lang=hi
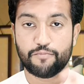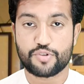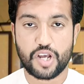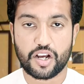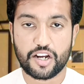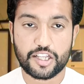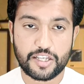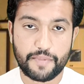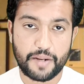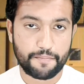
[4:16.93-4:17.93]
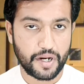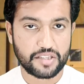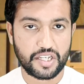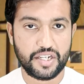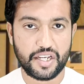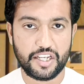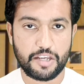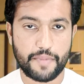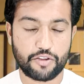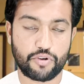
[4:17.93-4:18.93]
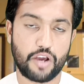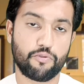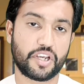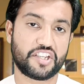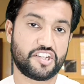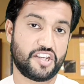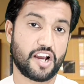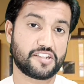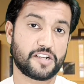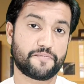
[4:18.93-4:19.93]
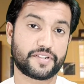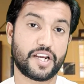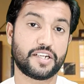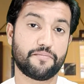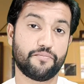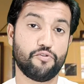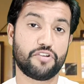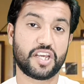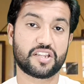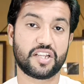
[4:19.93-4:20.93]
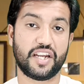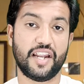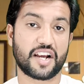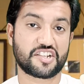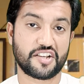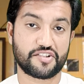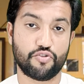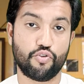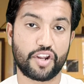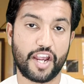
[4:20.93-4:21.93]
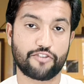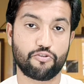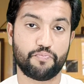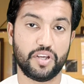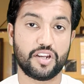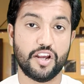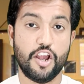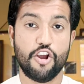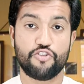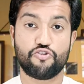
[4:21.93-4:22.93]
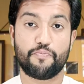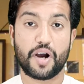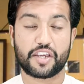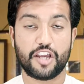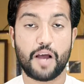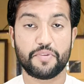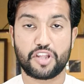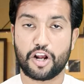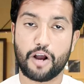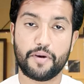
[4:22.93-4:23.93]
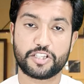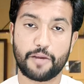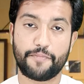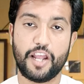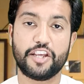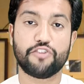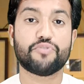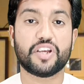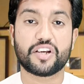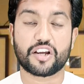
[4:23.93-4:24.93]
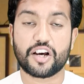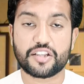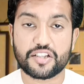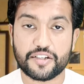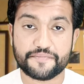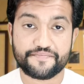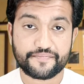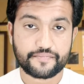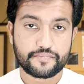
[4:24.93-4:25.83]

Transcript: मुजाकर की मैंने बात ही नहीं की मैं तो कह रहा हूँ कि छियासठ परसेंट मुल्क के अंदर इलेक्शंस हो रहे हैं तो फिर जो बाकी आम इंतबात आप पहले क्यों नहीं करा देते हैं